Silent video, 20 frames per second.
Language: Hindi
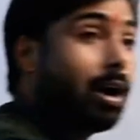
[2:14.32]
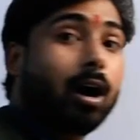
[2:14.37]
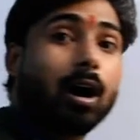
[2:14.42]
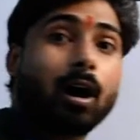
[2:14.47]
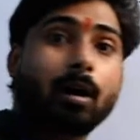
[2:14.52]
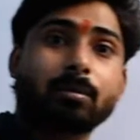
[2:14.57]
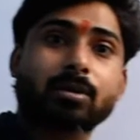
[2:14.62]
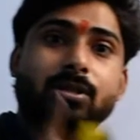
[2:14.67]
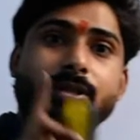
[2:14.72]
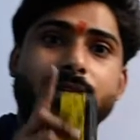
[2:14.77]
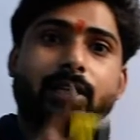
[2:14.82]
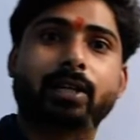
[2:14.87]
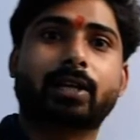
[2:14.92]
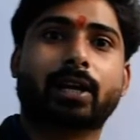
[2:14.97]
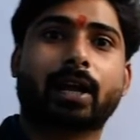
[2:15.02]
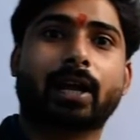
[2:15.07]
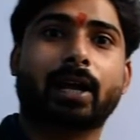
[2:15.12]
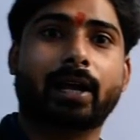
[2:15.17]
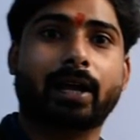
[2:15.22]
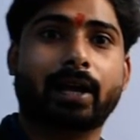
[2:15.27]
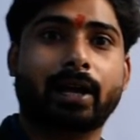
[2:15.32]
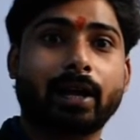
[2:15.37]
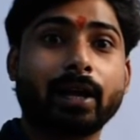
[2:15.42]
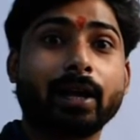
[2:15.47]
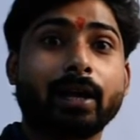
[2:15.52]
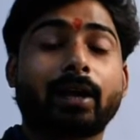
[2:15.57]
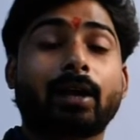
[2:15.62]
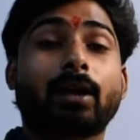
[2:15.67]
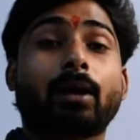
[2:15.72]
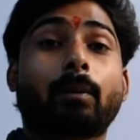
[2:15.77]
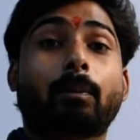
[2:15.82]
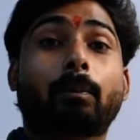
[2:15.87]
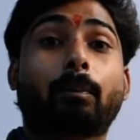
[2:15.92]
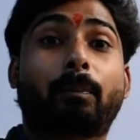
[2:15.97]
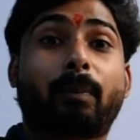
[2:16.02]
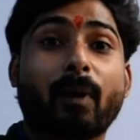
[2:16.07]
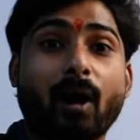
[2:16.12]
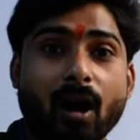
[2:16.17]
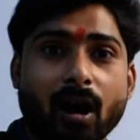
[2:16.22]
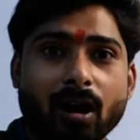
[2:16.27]
हम सीख रहे हैं
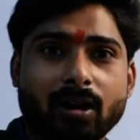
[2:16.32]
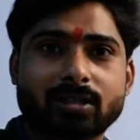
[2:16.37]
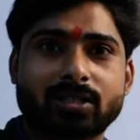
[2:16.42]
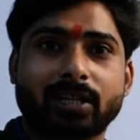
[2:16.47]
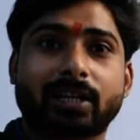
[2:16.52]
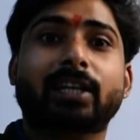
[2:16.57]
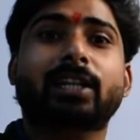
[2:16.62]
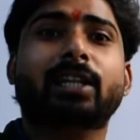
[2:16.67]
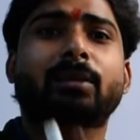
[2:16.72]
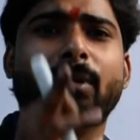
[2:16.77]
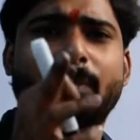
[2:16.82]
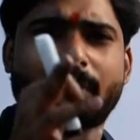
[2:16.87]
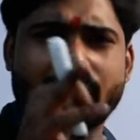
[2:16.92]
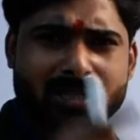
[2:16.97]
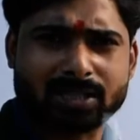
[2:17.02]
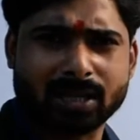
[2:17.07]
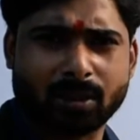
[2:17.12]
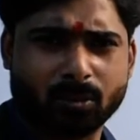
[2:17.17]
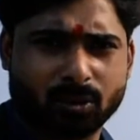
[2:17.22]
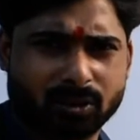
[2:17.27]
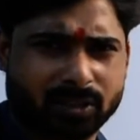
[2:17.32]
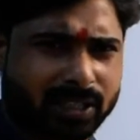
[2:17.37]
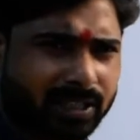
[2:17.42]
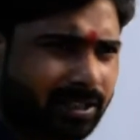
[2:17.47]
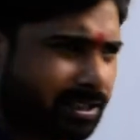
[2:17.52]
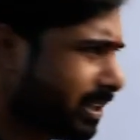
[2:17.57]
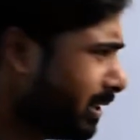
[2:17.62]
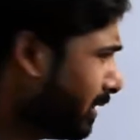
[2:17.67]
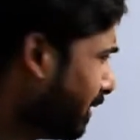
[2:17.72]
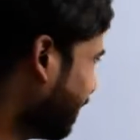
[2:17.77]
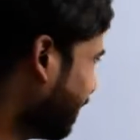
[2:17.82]
बॉक्स हिंदी में बक्सा बोलते हैं जी